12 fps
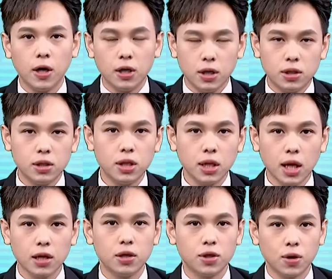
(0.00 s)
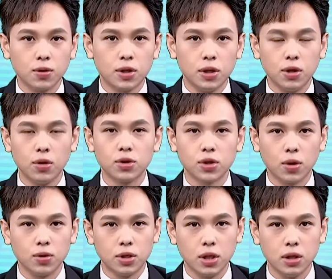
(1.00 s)
你直接拿起手机，用
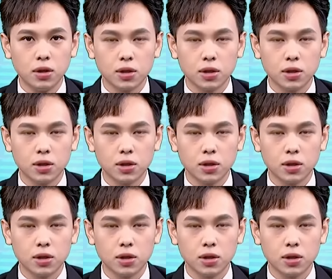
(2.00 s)
手机